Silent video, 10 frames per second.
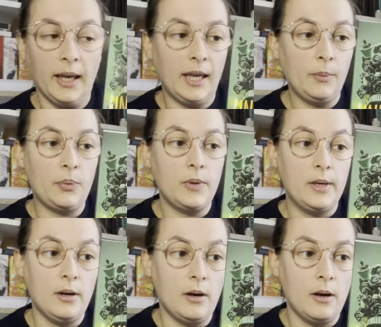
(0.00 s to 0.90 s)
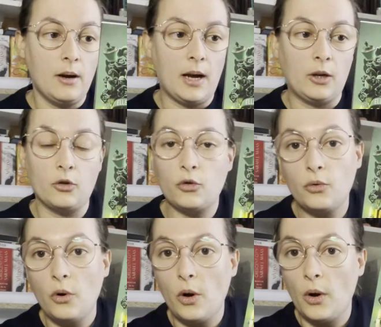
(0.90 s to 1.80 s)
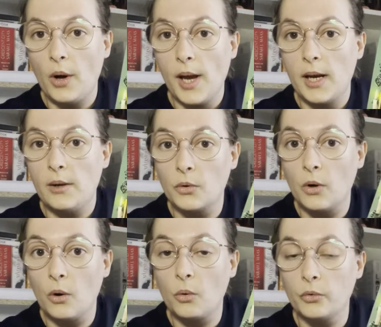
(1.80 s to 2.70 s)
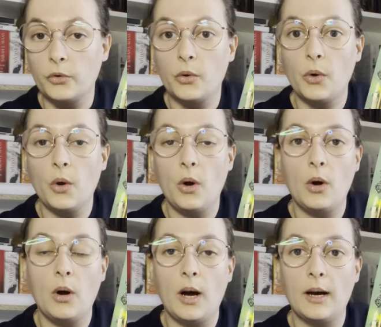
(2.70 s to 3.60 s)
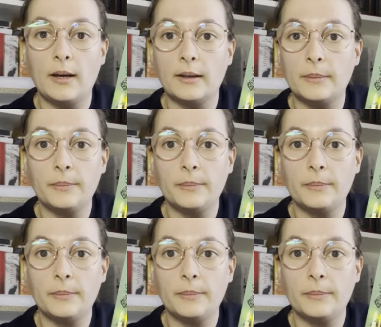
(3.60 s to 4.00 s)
et puis euh, un jour, euh, elle se rend compte que euh, un